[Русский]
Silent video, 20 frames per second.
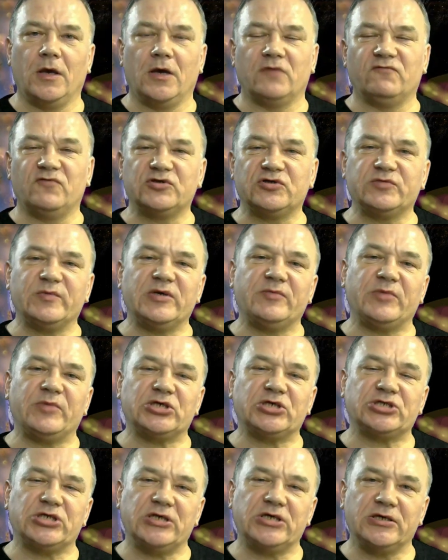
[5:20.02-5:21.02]
Вот мы и
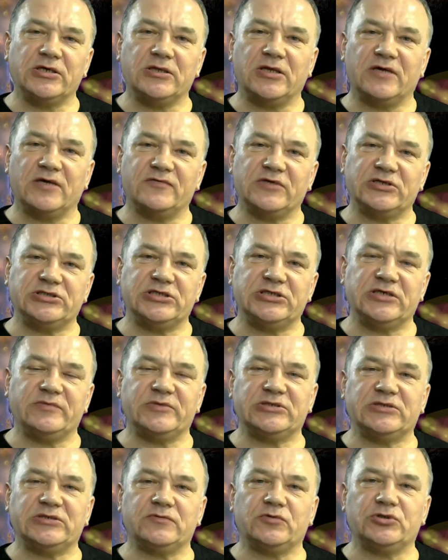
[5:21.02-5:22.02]
пришли к главной
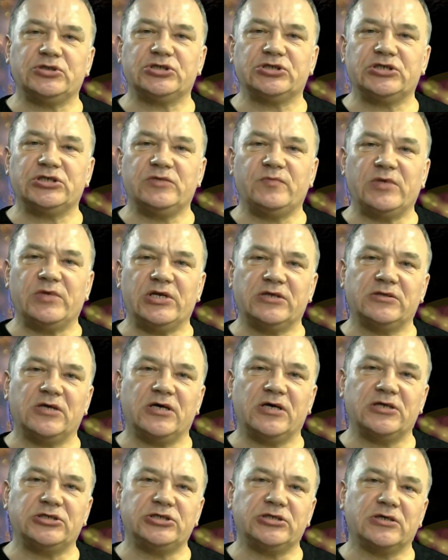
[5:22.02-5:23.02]
теме сегодняшней
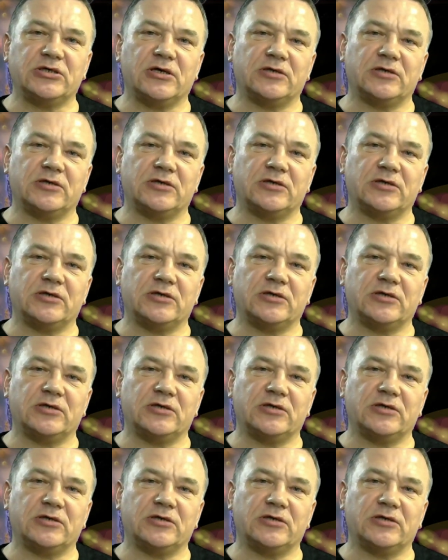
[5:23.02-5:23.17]
передачи,